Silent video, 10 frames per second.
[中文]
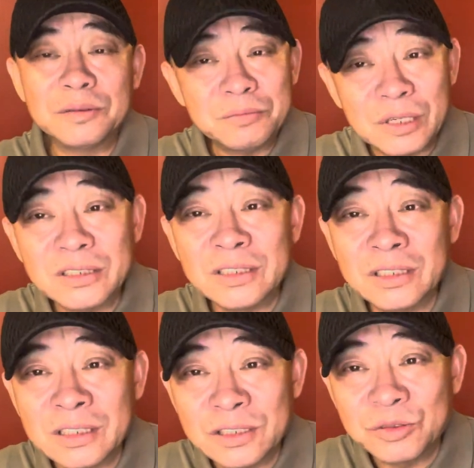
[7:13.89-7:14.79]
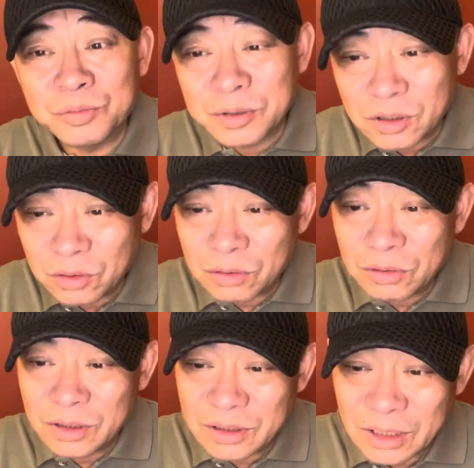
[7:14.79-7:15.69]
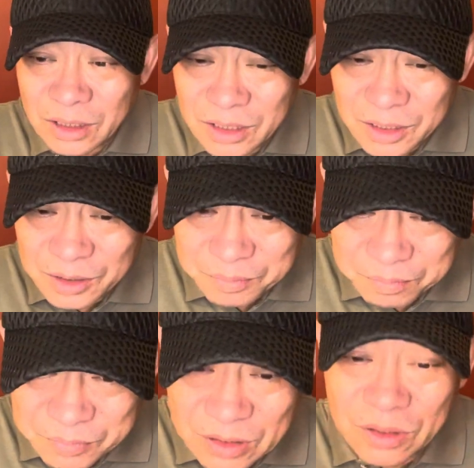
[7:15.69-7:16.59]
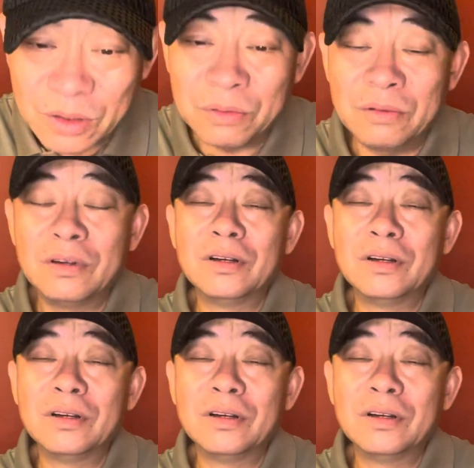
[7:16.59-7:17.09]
彭真的格局不够。能力不够，